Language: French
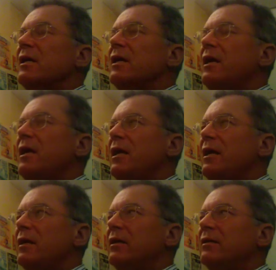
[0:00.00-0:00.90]

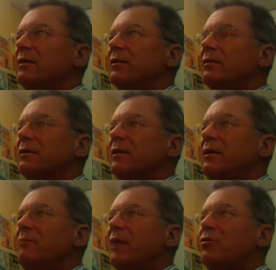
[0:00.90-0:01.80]
Et ce
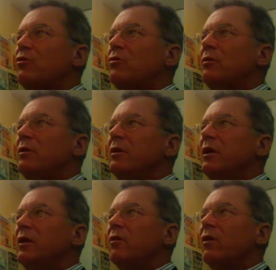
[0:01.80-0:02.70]
qui m'a
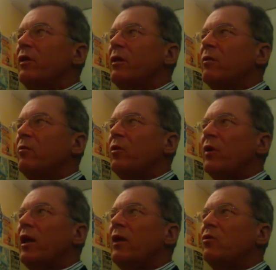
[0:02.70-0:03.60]

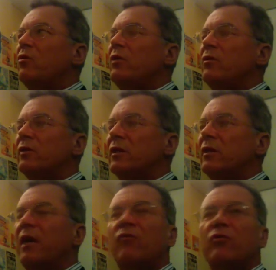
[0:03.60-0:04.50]
extraordinairement étonné dans cette
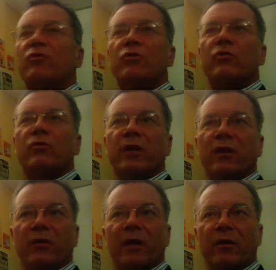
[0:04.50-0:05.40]
révolution qui est
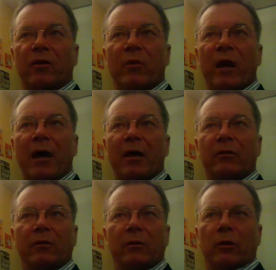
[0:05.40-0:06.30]
en train d'en bas
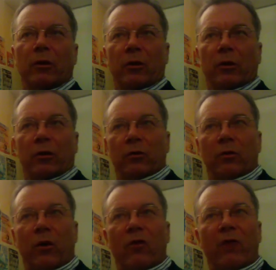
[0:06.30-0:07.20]

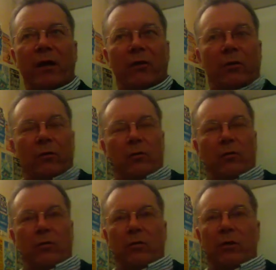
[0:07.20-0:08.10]
de,
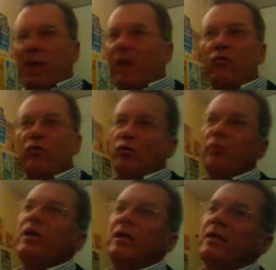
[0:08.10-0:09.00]
de, de,
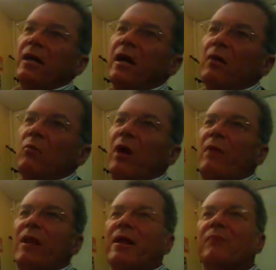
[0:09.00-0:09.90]
révolutionner littéralement la
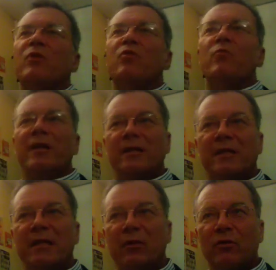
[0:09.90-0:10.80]
planète, mais d'une manière
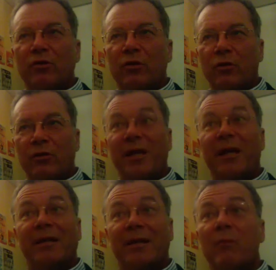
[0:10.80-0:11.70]
silencieuse et
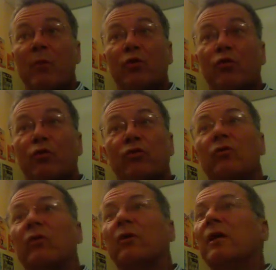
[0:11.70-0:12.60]
extrêmement douce,